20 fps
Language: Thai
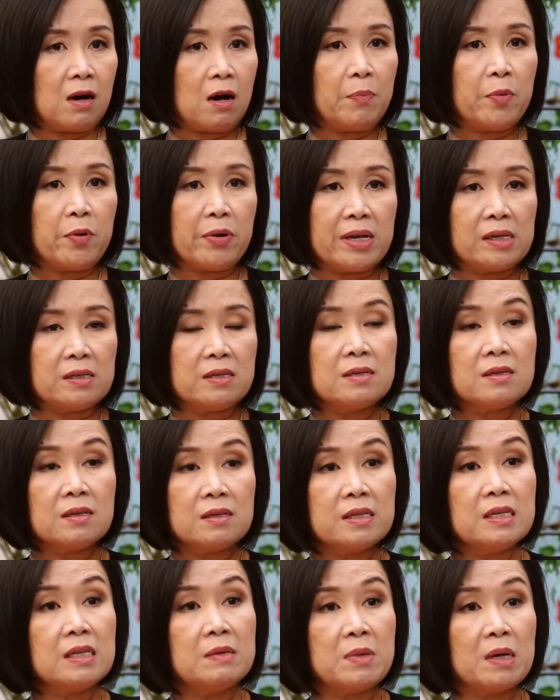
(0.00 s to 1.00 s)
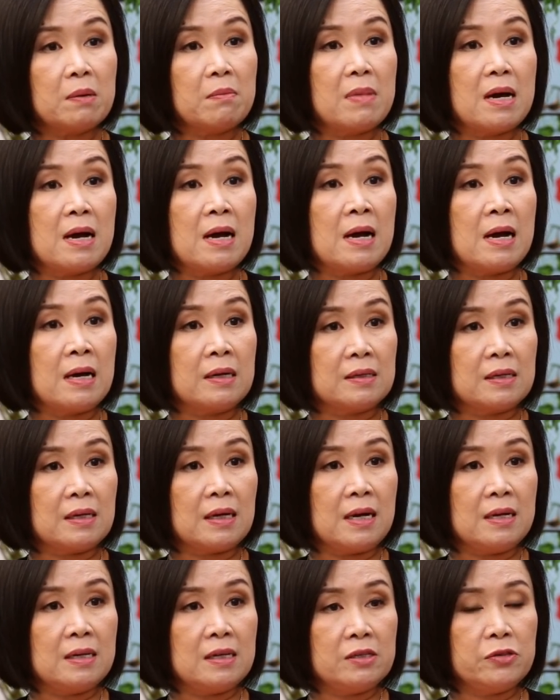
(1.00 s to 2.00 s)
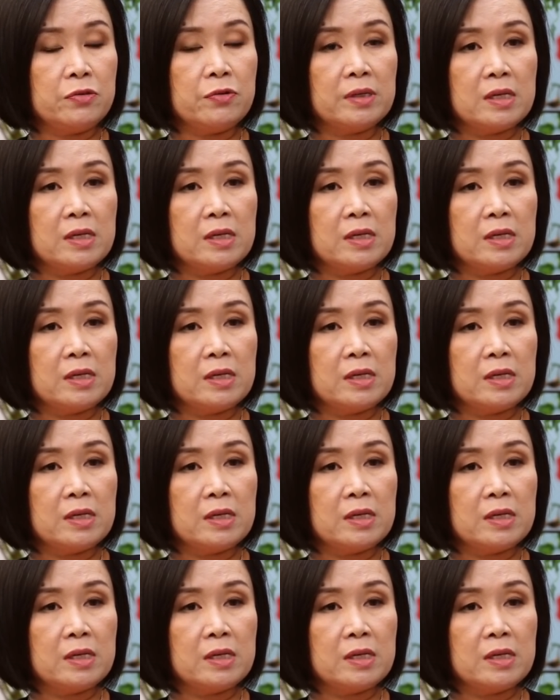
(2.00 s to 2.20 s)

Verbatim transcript: operation ก็ดีมากๆนะคะในช่ว